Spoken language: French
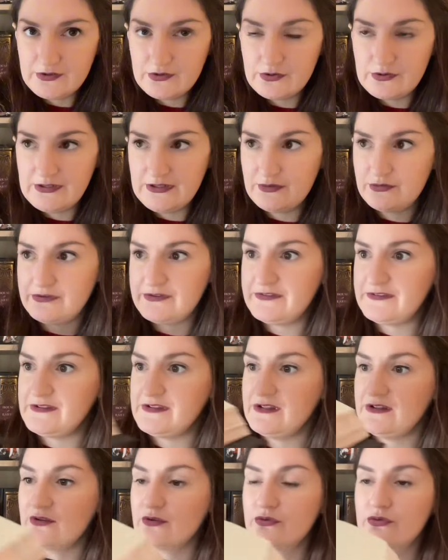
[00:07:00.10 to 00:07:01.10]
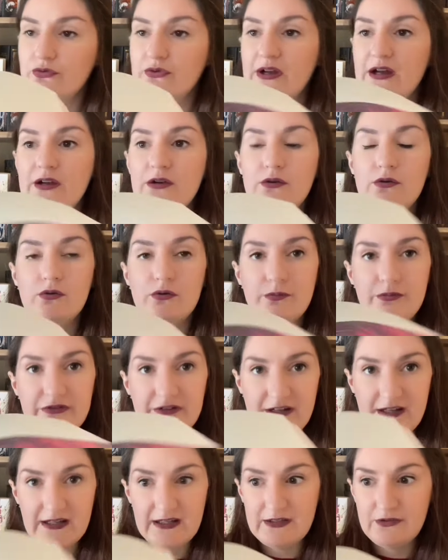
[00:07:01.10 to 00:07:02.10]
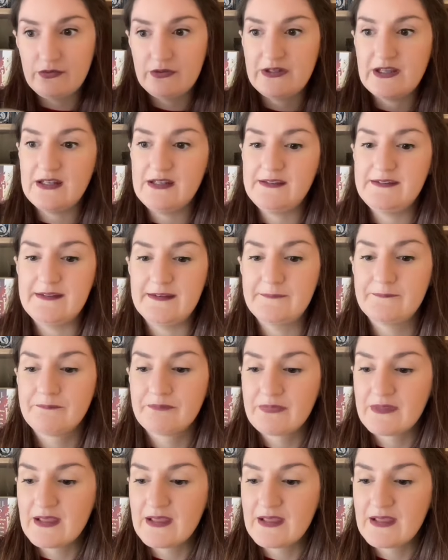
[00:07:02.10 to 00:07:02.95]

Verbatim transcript: collé aussi. En tout cas, l'objet est de qualité.